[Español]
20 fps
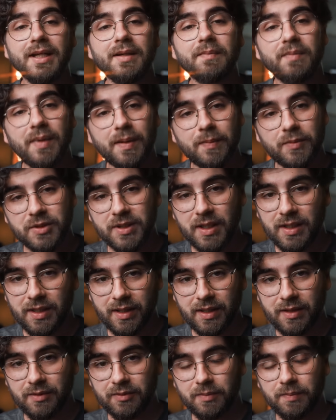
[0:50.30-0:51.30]
que vamos al
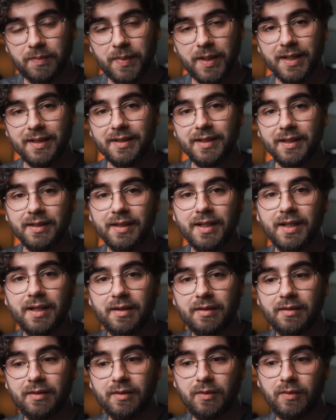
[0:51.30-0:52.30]
grano. Para
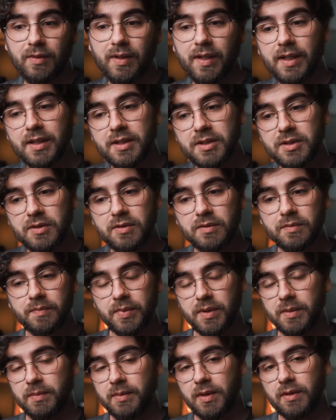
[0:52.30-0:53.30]
entender lo que he hecho,
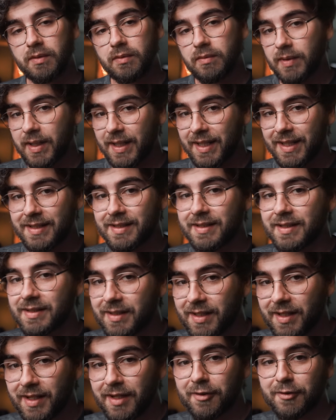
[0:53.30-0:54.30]
primero hay que
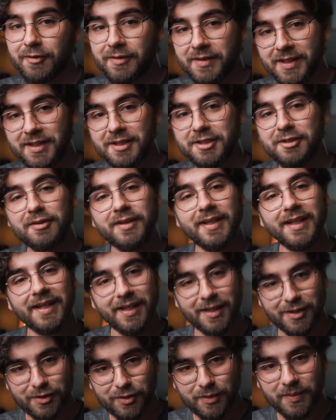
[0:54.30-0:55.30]
entender el contexto del
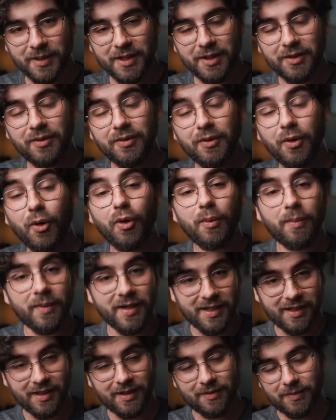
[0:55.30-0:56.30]
que yo vengo o
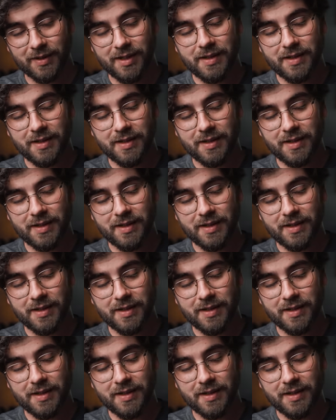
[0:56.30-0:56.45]
venía,